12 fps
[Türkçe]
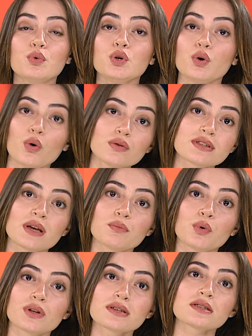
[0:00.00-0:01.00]
bu yoğun
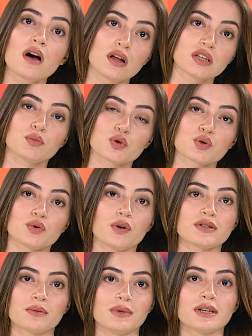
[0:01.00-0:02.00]
tempoda sağlığı bozuluyor
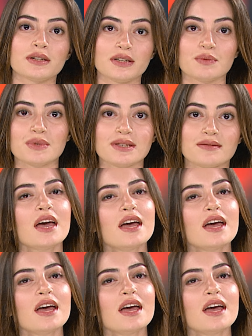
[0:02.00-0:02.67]
tabii kralımızın.